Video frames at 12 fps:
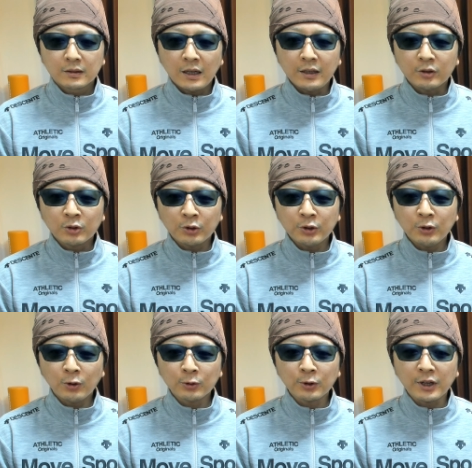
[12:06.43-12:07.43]
はい。とい
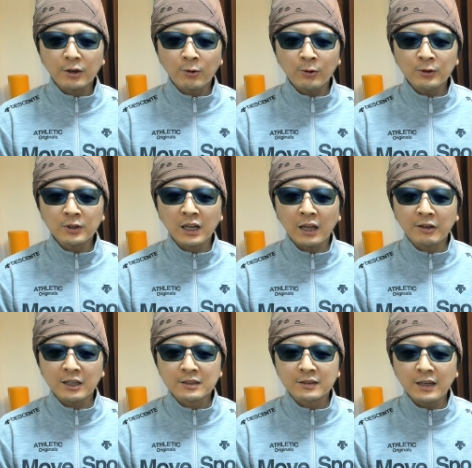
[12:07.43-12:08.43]
うことで、今回
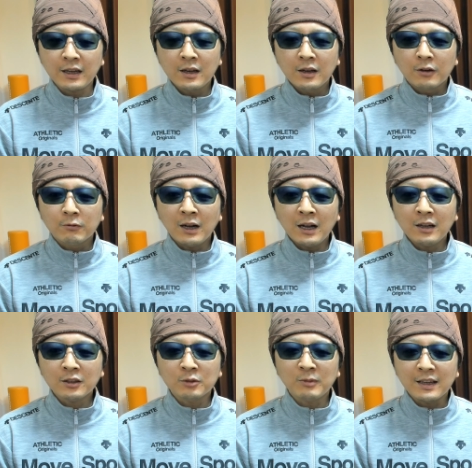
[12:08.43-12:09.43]
はですね、
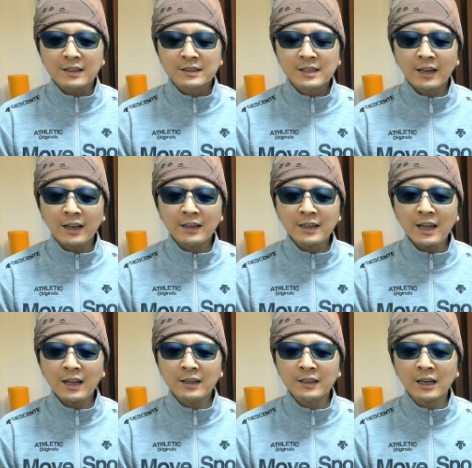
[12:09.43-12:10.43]
ワークマン1000
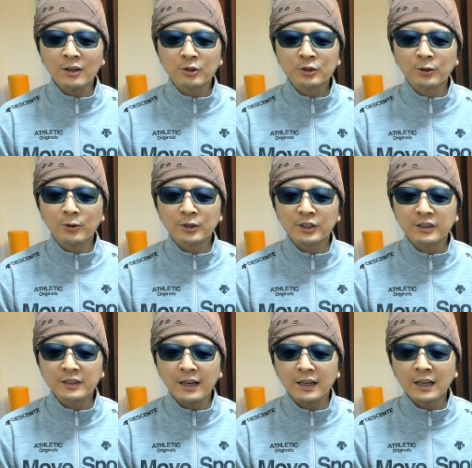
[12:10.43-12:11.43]
円以下の商
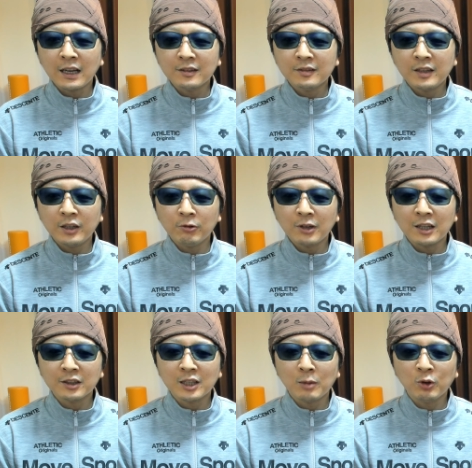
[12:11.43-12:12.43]
品で買ってよ
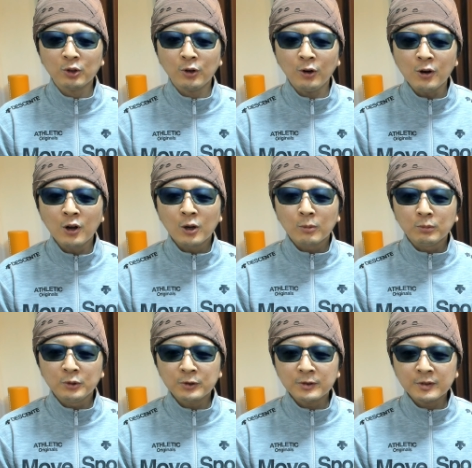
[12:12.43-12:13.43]
かったものを
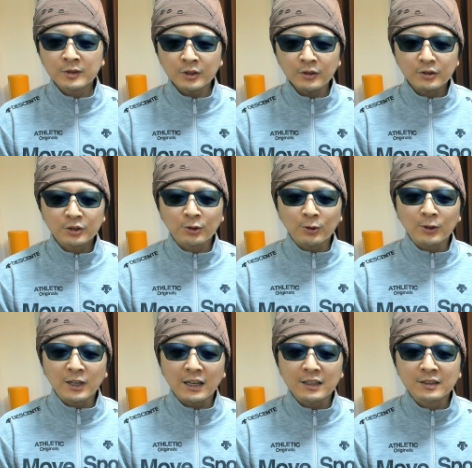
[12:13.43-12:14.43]
6つ紹
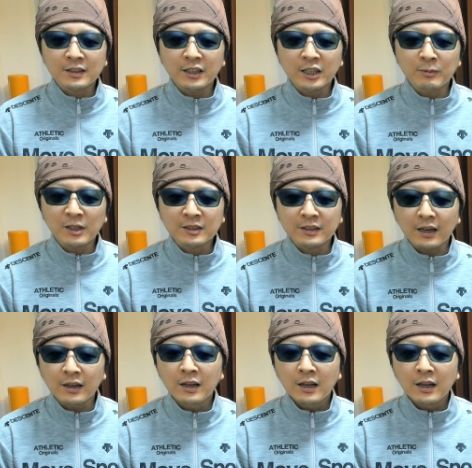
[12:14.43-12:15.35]
介していきました。